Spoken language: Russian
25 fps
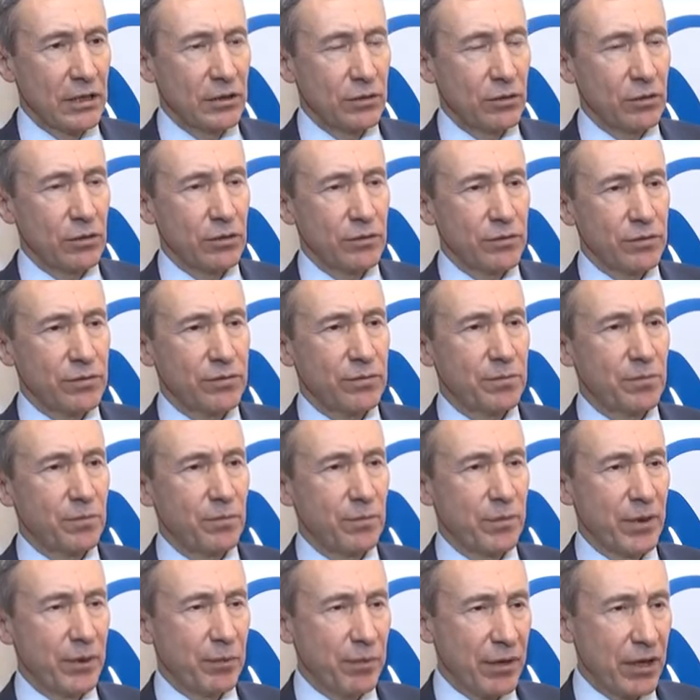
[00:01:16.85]
но
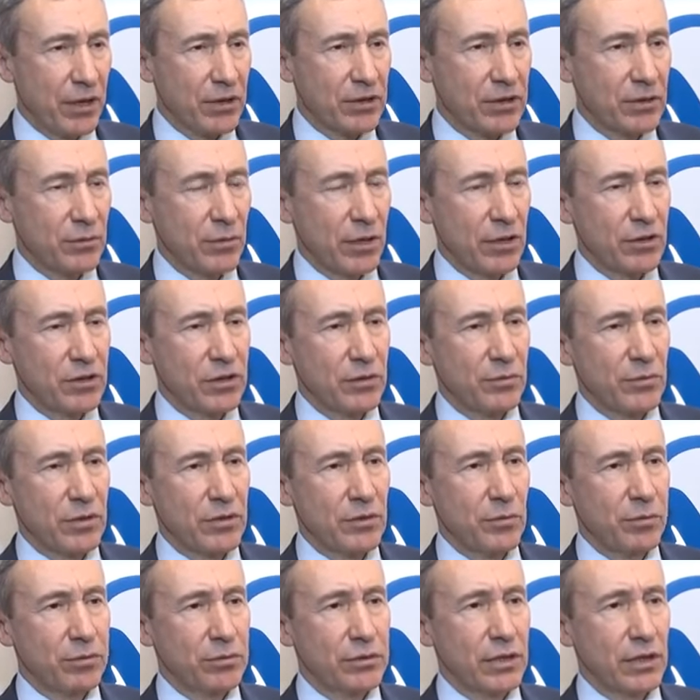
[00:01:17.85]
при прежнем режиме
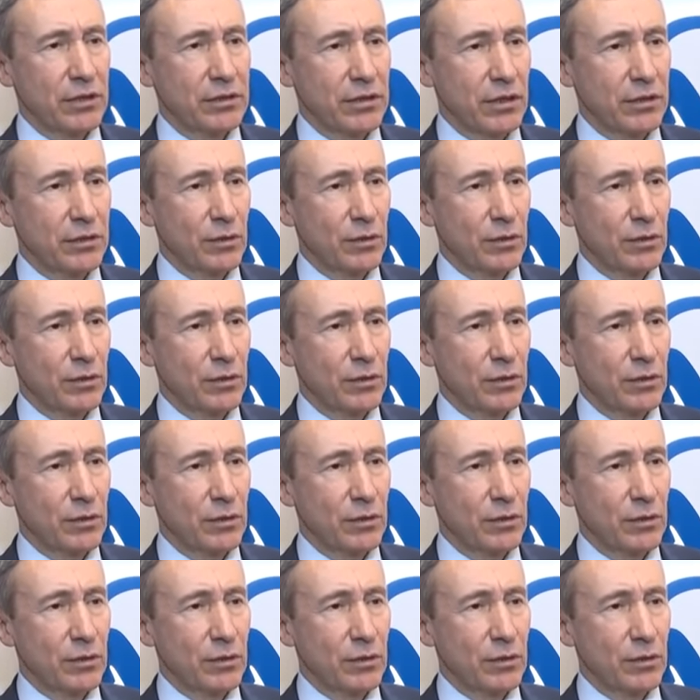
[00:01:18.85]
депутаты